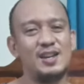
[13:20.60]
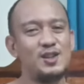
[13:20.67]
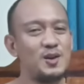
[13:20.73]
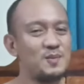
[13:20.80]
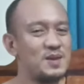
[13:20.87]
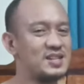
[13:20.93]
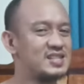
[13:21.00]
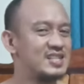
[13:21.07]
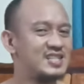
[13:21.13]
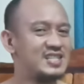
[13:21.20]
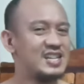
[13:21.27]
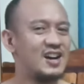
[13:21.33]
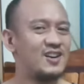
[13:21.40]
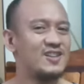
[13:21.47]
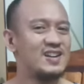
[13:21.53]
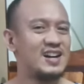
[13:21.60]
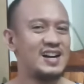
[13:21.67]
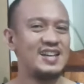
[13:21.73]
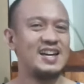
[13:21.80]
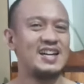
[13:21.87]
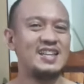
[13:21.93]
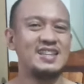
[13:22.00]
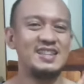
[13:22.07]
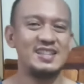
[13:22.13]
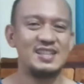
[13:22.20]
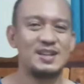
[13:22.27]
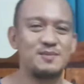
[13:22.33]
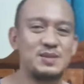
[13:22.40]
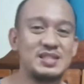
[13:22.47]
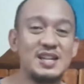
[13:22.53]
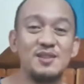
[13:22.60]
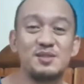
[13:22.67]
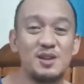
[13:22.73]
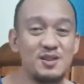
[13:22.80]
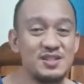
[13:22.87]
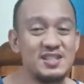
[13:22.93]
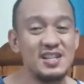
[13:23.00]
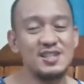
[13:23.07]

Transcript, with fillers: ito yung message niya oh ayan pa shout out